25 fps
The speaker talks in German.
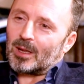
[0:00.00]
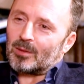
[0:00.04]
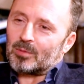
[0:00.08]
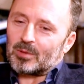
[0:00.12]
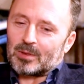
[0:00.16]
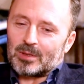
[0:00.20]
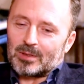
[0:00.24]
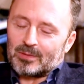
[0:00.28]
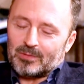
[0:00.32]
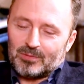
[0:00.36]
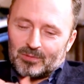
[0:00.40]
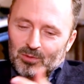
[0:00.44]

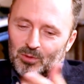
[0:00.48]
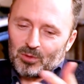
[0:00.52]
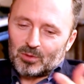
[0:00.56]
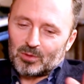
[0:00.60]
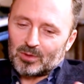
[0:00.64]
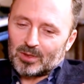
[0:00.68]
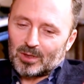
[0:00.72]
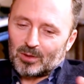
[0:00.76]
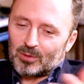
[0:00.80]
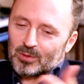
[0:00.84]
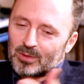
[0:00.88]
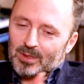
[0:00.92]
habe ich
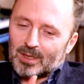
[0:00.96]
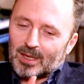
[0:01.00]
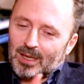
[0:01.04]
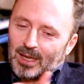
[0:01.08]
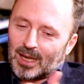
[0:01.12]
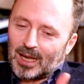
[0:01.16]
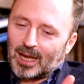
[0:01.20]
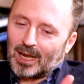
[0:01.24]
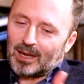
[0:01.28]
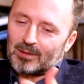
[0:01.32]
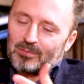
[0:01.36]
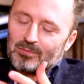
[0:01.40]
Fotos
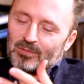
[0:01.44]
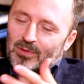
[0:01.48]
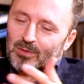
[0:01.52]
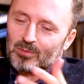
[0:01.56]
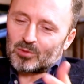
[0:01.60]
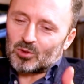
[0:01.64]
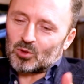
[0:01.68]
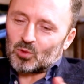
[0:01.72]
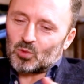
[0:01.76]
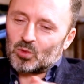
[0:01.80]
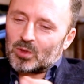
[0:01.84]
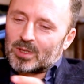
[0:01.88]
ausgegraben
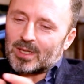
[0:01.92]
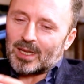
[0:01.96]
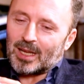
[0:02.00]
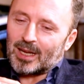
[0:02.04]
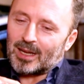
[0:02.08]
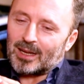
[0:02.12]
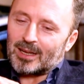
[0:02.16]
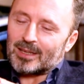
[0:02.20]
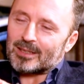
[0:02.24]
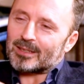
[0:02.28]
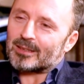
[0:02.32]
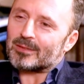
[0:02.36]
vom
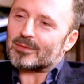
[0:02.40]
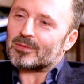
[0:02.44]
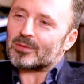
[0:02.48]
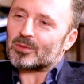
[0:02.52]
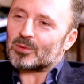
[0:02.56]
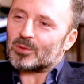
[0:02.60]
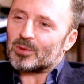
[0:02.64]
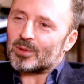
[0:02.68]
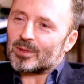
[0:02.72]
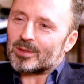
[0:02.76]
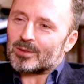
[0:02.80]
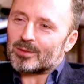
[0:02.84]
Schultheater
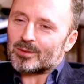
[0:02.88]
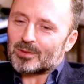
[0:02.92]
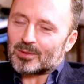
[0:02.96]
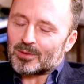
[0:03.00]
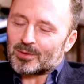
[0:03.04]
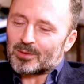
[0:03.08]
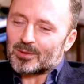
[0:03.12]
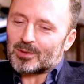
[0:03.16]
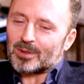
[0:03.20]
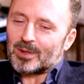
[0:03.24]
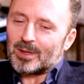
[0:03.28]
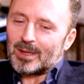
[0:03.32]
früher und
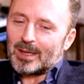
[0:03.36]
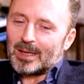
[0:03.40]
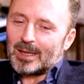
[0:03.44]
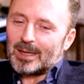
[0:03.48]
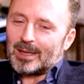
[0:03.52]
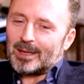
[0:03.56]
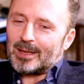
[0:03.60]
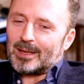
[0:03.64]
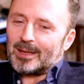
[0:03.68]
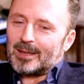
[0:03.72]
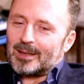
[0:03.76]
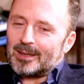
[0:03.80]
so.
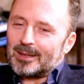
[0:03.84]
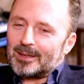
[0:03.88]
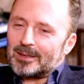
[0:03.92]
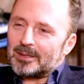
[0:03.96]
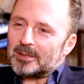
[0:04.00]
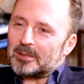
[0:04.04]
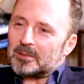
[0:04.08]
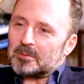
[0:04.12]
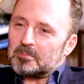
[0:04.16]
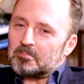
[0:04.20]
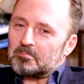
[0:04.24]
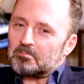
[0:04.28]

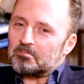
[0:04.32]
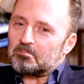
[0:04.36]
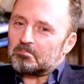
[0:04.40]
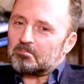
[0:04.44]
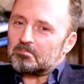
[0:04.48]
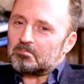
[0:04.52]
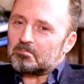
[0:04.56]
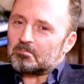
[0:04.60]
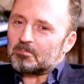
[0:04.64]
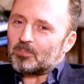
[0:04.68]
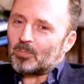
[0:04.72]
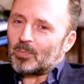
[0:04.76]

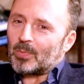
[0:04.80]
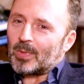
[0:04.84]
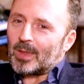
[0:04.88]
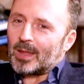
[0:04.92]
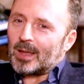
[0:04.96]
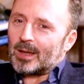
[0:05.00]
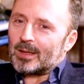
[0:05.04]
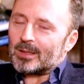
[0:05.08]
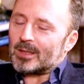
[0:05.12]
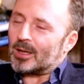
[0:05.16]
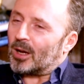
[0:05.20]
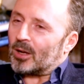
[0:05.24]
Ähm,
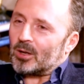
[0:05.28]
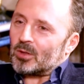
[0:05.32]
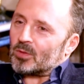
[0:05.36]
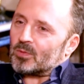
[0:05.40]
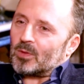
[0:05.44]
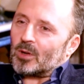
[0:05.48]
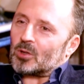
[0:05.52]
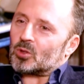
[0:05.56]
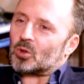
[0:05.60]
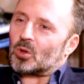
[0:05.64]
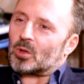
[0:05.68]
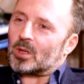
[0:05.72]
ja,
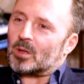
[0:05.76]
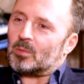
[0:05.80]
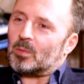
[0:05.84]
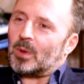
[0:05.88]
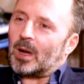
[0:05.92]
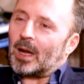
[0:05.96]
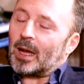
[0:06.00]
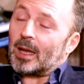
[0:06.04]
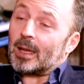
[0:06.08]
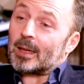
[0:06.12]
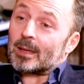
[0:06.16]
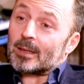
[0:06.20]
das war schon
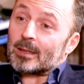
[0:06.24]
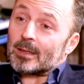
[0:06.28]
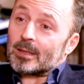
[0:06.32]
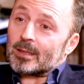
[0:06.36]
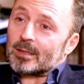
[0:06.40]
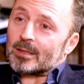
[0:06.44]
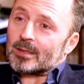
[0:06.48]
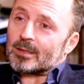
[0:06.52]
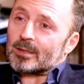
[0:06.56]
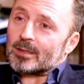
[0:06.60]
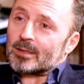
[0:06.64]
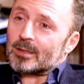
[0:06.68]
immer
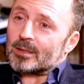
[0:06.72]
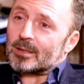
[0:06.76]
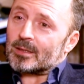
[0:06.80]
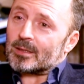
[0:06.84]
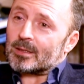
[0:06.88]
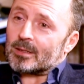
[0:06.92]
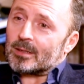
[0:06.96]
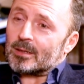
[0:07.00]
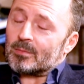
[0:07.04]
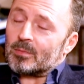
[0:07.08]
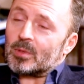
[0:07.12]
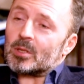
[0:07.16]
eigentlich
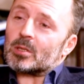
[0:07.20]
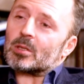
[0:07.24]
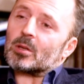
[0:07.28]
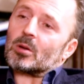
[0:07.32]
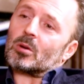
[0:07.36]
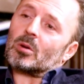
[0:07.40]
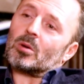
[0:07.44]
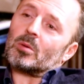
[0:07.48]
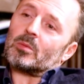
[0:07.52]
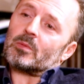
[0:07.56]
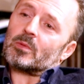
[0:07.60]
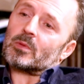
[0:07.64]
äh, im
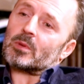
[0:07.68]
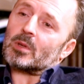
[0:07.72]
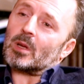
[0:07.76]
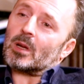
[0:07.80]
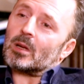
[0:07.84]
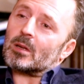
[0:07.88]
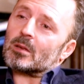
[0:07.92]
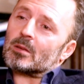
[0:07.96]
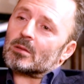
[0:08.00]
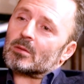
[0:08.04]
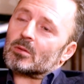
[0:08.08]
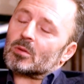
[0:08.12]
Hinterkopf,
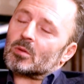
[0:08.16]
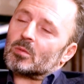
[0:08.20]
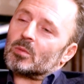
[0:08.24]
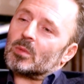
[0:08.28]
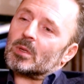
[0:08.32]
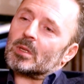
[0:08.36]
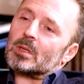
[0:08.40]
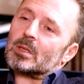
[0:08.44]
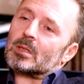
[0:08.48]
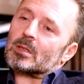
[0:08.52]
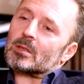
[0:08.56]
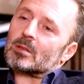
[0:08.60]
ja,
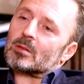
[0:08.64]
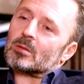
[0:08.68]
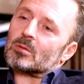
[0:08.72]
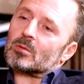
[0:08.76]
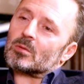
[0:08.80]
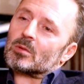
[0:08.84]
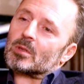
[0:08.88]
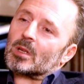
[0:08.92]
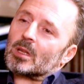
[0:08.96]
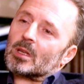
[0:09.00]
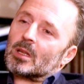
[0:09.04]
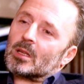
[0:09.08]
zumindest.
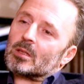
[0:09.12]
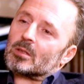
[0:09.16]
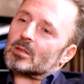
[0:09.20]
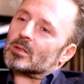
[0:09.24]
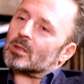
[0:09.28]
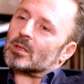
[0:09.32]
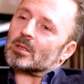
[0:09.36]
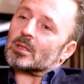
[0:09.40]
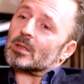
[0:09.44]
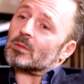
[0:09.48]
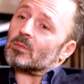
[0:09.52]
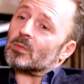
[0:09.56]
Und dann hat
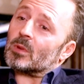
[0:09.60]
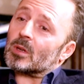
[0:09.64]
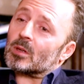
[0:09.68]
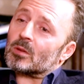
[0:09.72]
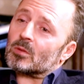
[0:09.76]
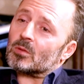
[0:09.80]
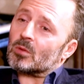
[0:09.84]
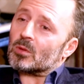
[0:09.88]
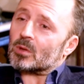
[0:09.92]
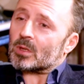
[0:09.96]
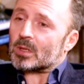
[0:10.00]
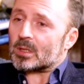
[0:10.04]
sich das
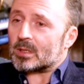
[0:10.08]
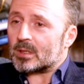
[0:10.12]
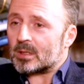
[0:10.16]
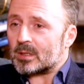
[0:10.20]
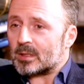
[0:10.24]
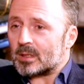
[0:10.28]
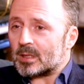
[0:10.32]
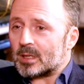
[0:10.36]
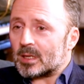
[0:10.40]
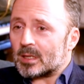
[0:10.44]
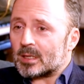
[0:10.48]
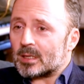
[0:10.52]
irgendwann
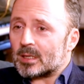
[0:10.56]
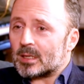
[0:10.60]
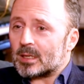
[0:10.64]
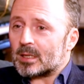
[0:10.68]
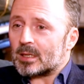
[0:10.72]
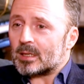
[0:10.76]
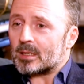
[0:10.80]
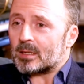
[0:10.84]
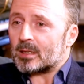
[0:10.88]
konkretisiert